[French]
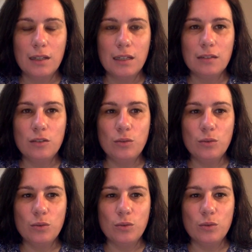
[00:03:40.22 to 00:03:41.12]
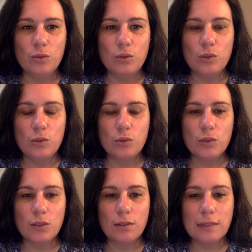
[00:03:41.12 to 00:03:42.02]
de se
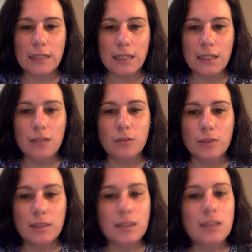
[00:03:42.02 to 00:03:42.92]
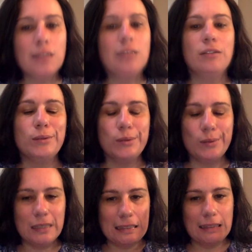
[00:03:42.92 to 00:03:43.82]
centrer aussi, euh,
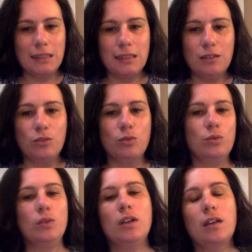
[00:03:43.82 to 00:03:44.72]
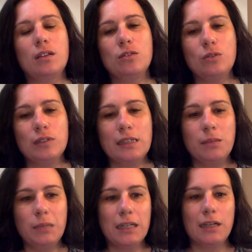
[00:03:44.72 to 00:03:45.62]
d'essayer de, de, se
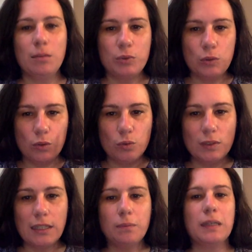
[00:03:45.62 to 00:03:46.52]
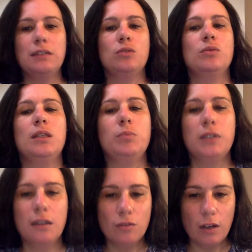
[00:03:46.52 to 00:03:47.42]
libérer un peu de toute cette pression qui peut
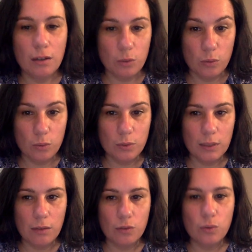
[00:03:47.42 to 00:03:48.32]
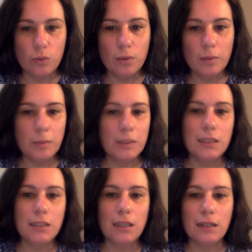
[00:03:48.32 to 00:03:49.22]
y avoir aux alentours, même
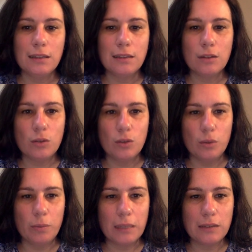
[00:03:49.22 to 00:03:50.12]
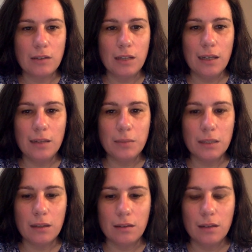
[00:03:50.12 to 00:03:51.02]
si à titre euh, personnel, eh
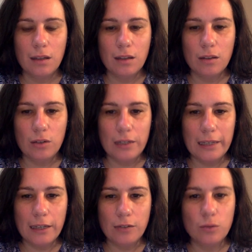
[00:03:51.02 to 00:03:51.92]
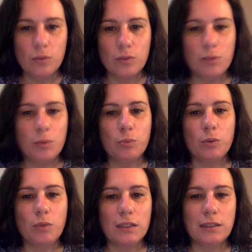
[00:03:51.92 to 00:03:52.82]
bien, les règles de confinement pour
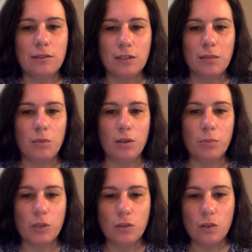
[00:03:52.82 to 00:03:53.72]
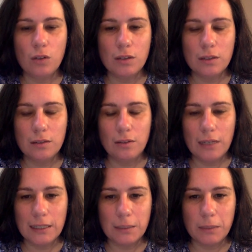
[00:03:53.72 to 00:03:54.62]
moi, c'est vraiment important de les
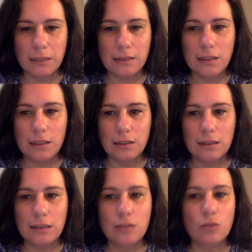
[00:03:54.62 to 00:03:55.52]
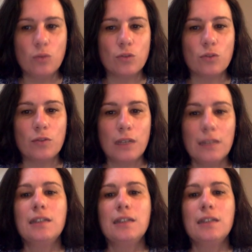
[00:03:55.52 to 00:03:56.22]
respecter. C'est ce que je fais.